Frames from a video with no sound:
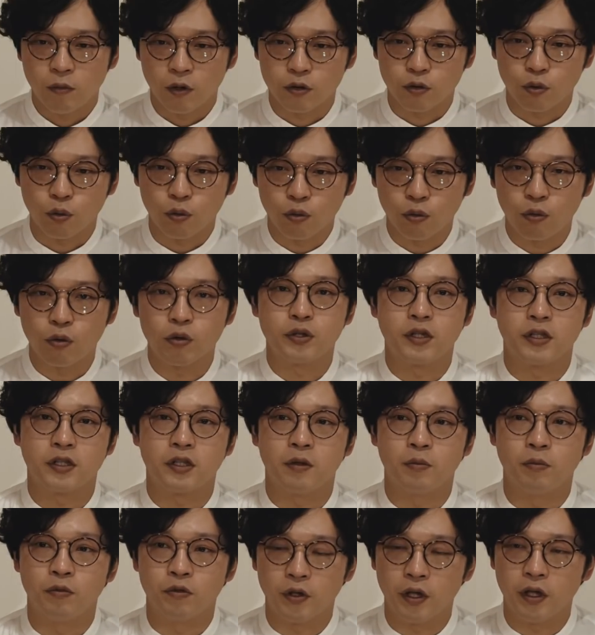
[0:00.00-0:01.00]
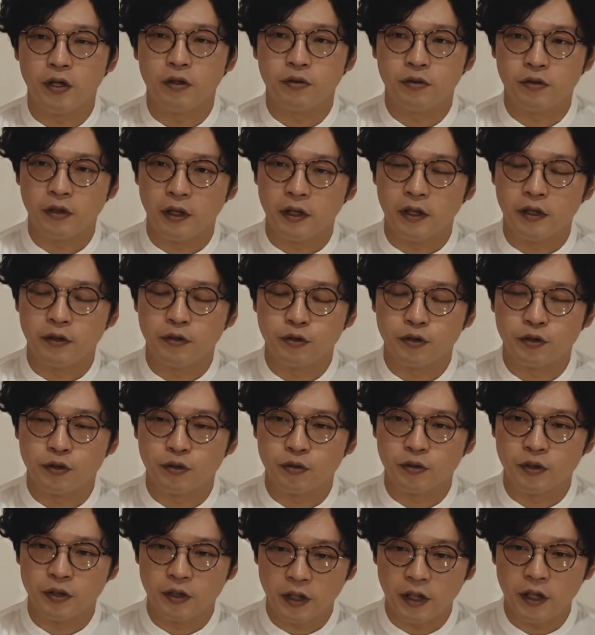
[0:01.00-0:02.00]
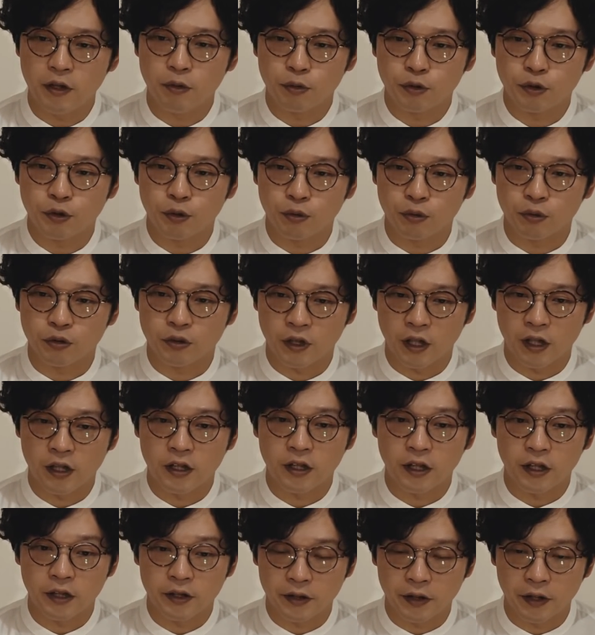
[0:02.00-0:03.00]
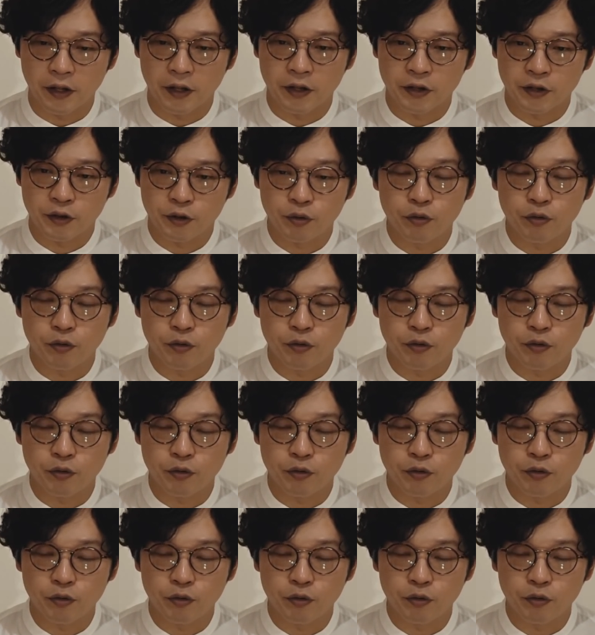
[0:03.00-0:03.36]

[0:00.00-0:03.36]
まあ、投稿者さんもね、えー、普通にね、お仕事されていて、